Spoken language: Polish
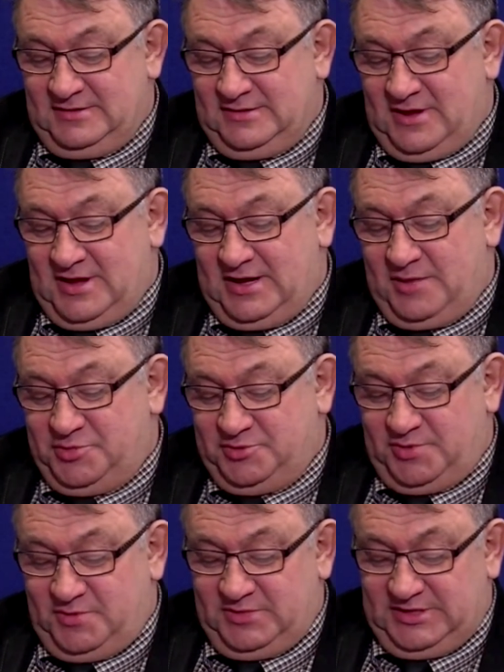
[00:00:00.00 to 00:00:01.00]
No ale
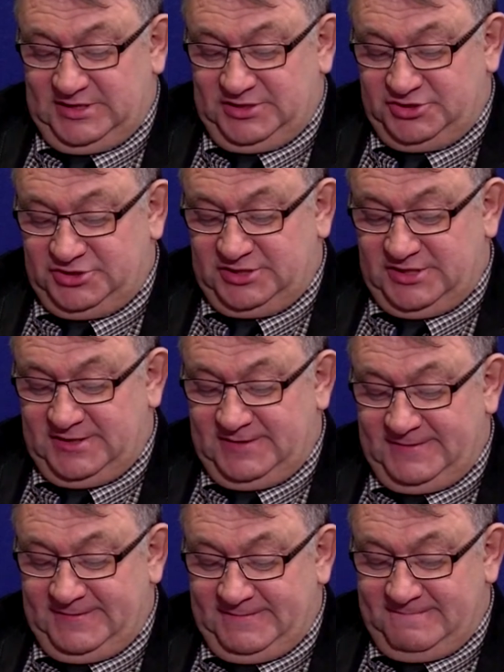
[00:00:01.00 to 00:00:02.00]
przypomnę też, że
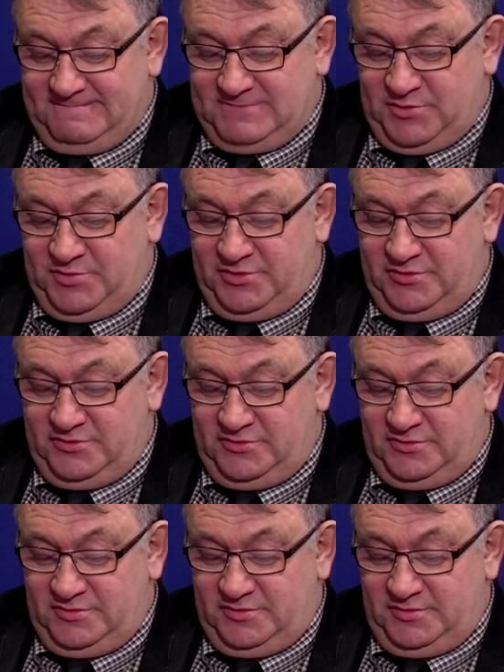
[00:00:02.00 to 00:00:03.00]
no był,
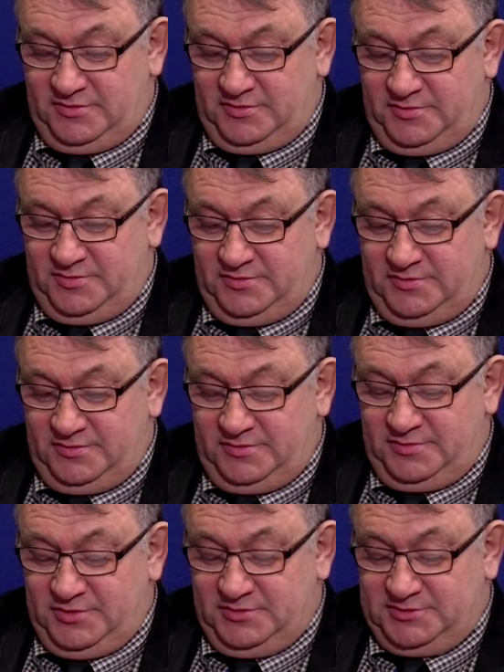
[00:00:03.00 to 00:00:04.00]
y,
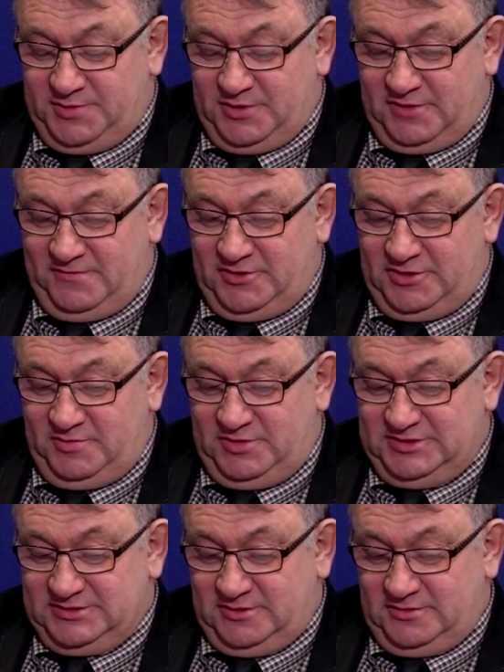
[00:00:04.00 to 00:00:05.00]
był spokrewniony
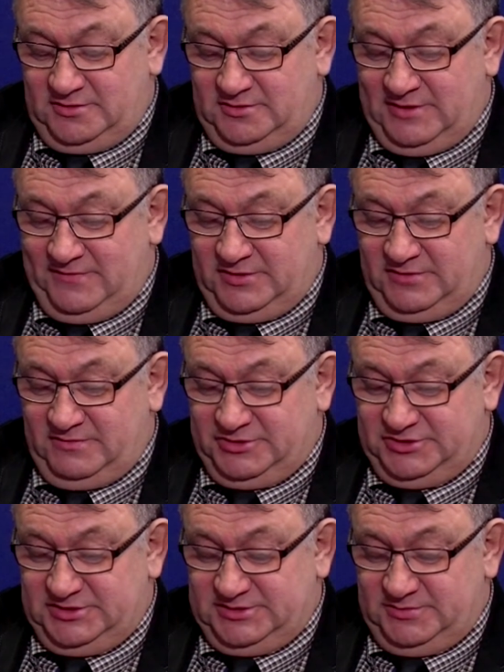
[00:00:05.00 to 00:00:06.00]
blisko, no nawet
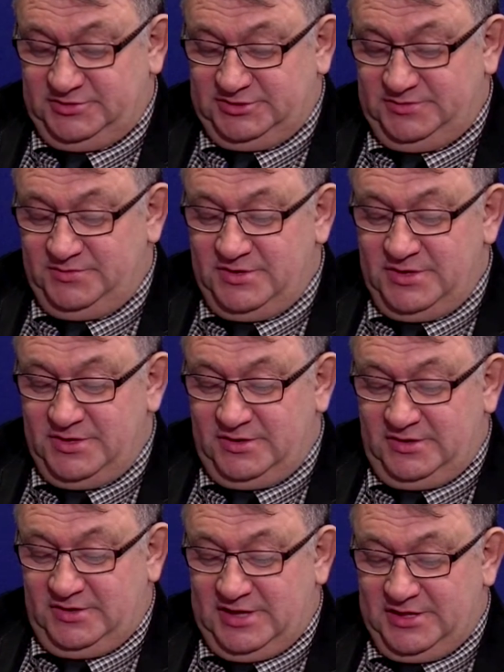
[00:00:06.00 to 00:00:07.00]
właśnie z tym, z tym
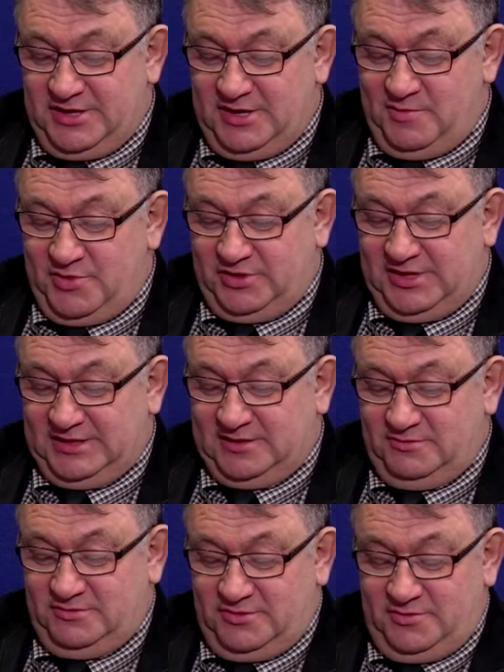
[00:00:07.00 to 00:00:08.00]
Henrykiem
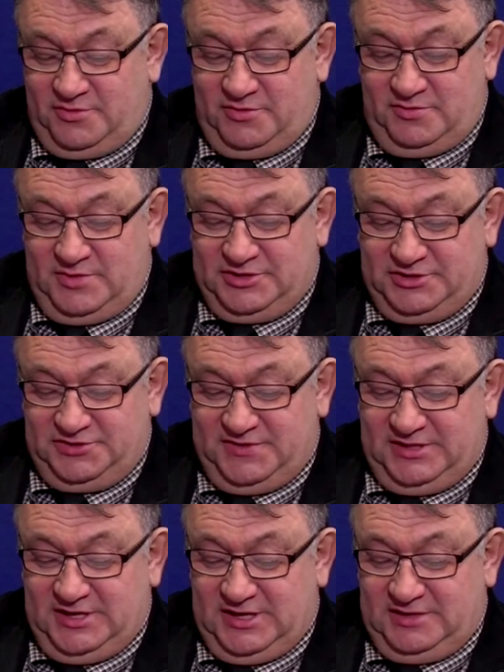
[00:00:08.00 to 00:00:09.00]
Brodatym, który był mężem
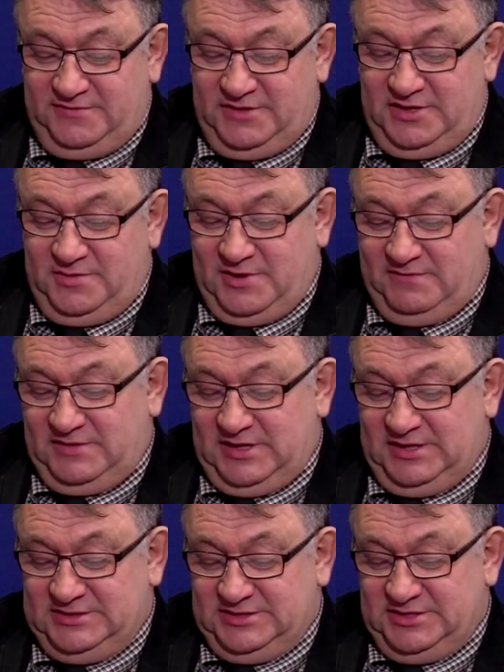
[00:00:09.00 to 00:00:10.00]
świętej Jadwigi,
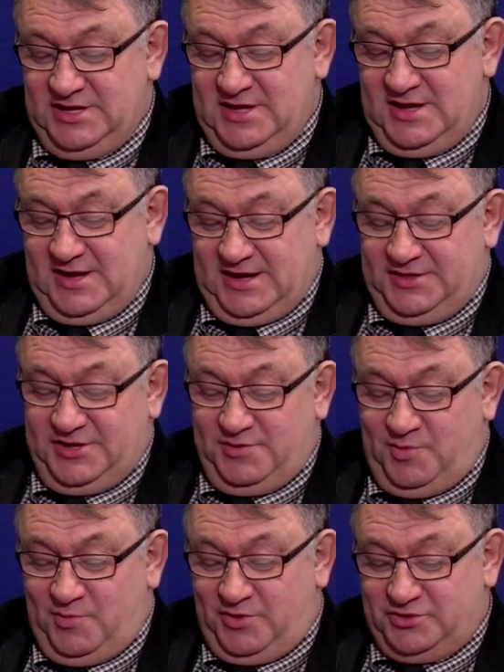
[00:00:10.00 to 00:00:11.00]
prawda, ich syn
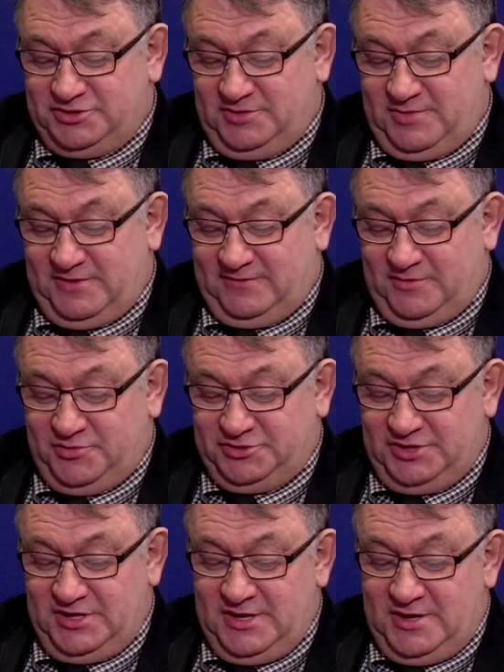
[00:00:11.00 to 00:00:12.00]
Henryk Pobożny, prawda,
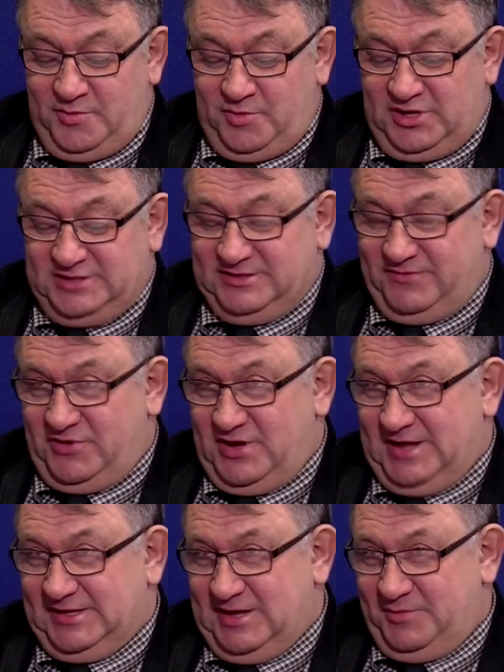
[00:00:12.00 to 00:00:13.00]
później Bolesław
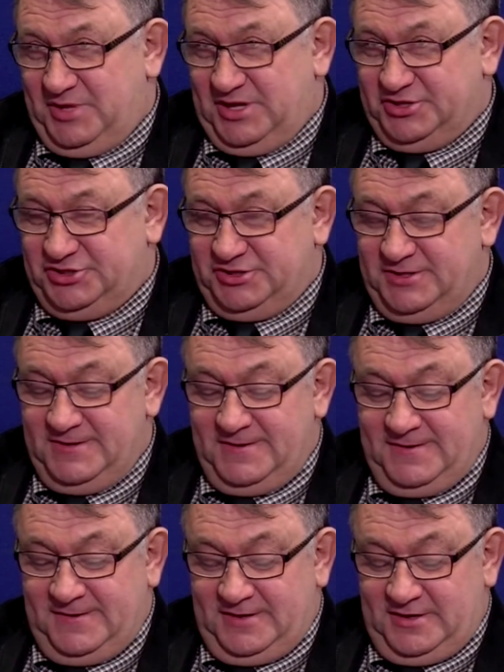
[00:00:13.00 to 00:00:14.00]
Rogatka, pierwszy,
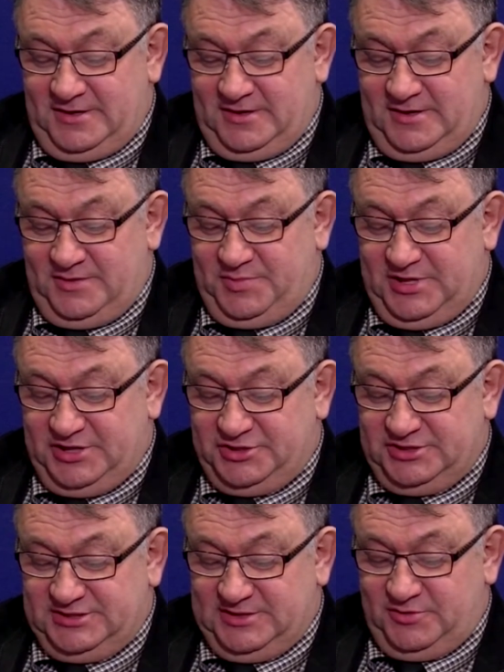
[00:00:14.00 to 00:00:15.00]
y,
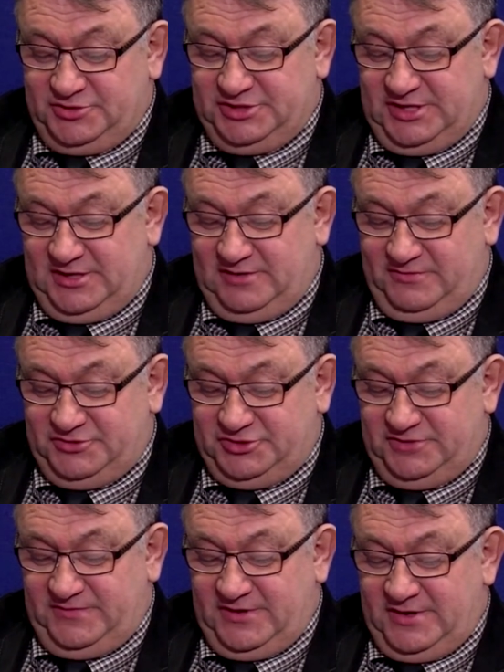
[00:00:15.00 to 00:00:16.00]
pierwszy samodzielny
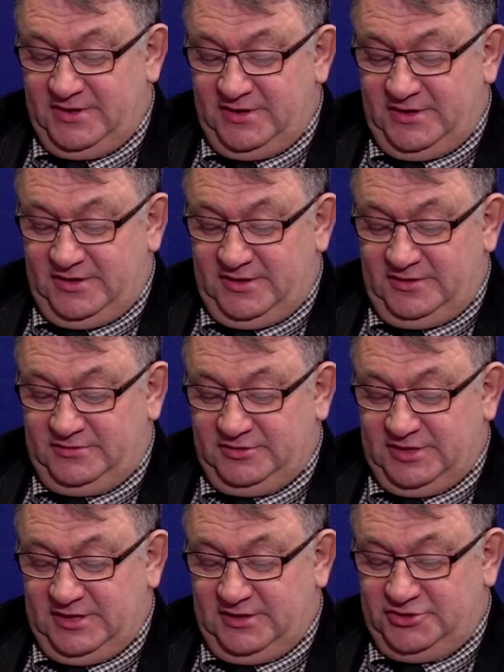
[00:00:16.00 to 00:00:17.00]
właściwie y,
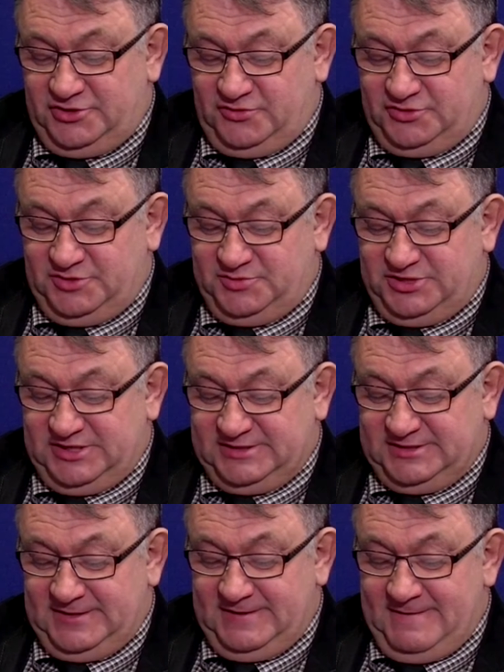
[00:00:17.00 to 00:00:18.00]
tutaj książę
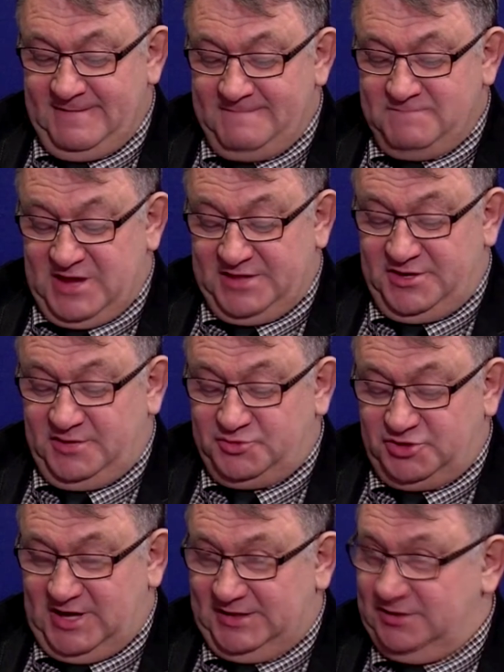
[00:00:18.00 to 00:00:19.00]
brzeski, Henryk
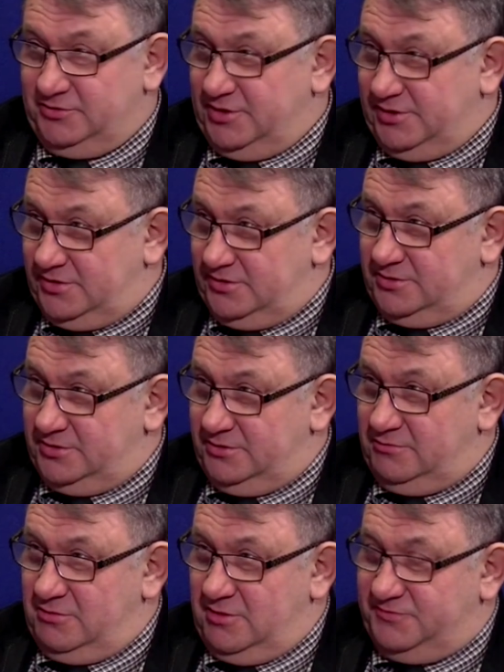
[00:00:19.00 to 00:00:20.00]
Brzuchaty, którego
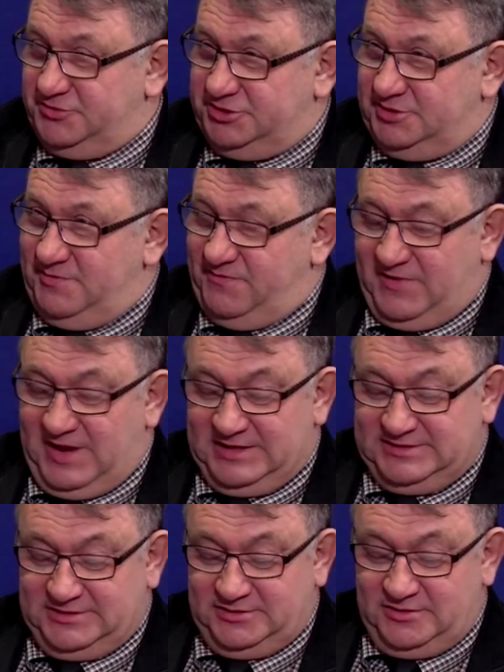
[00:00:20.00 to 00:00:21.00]
Głogowczyk trzyma w
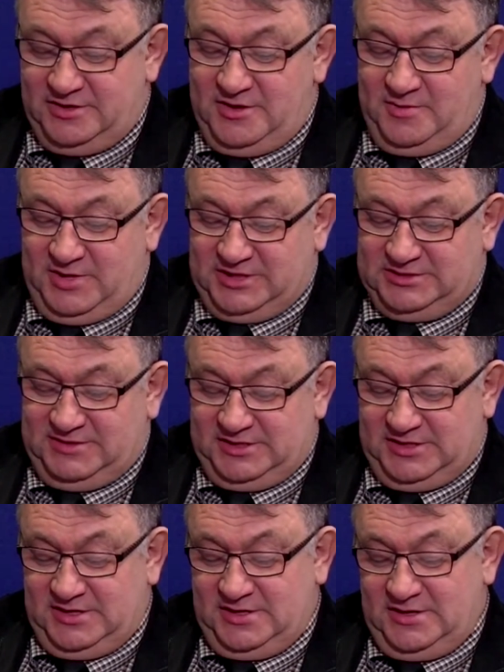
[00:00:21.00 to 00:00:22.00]
klatce, to bardzo ładnie